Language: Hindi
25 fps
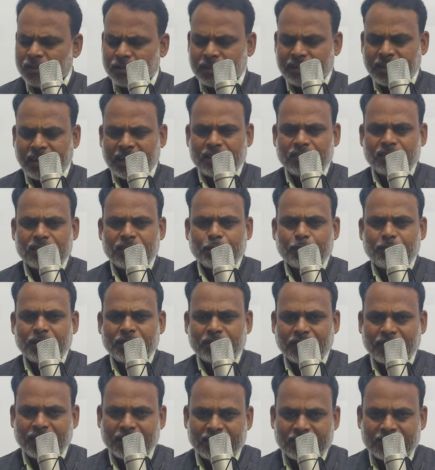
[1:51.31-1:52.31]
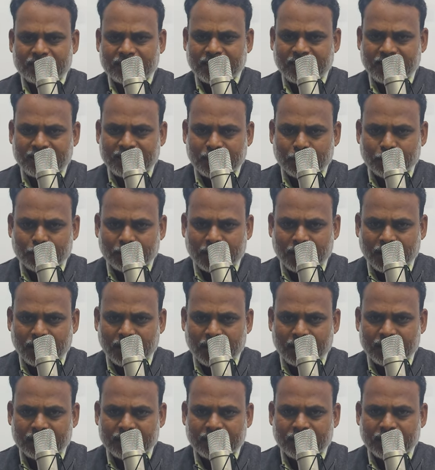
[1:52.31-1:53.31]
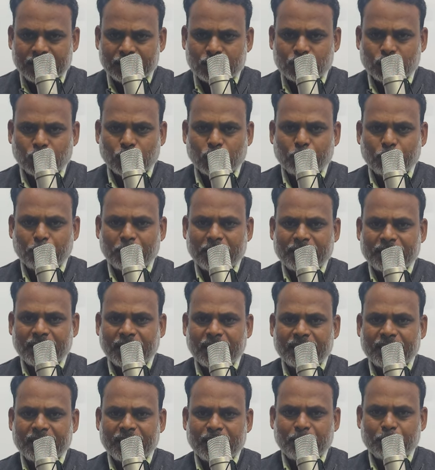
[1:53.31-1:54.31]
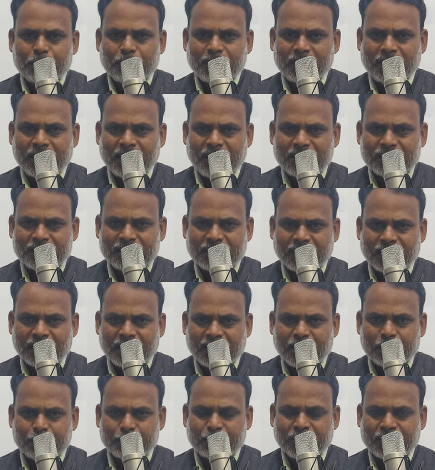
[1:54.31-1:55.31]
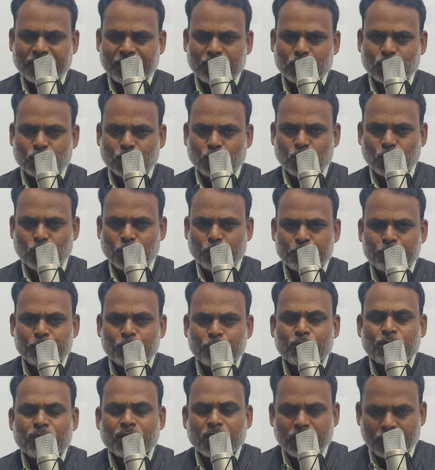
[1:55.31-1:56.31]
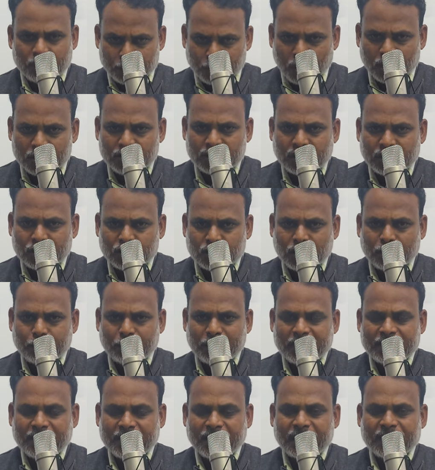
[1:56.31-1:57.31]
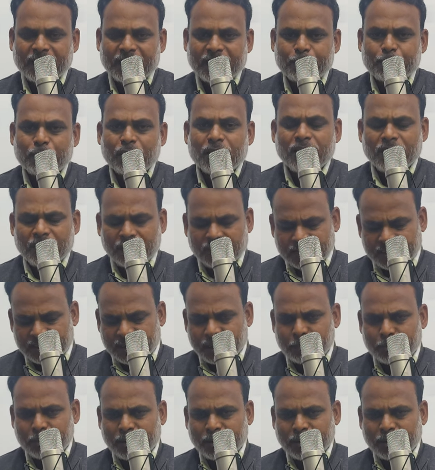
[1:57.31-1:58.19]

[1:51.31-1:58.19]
डैरन सेमी क्रिकेट स्टेडियम का ये जो मैदान है मेरे ख्याल से अगर आप देखें तो बहुत ही अच्छा मैदान है रन